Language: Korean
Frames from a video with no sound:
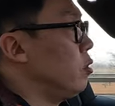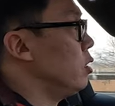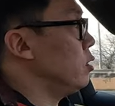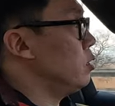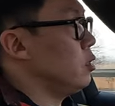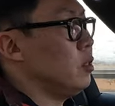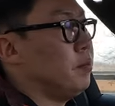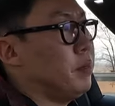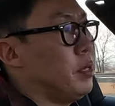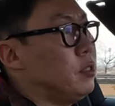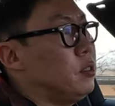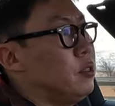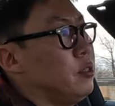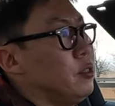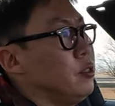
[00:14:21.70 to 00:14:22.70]
네, 지금
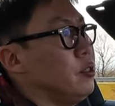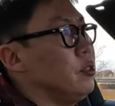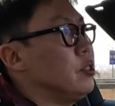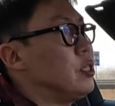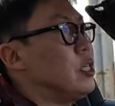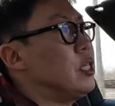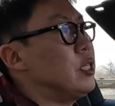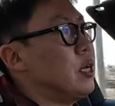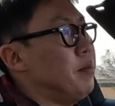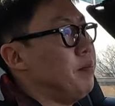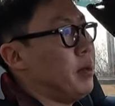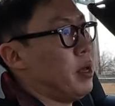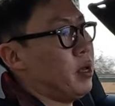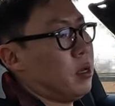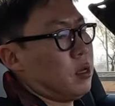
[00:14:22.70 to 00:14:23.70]
벤츠 이
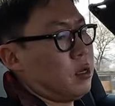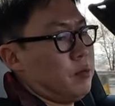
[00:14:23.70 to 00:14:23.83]
삼백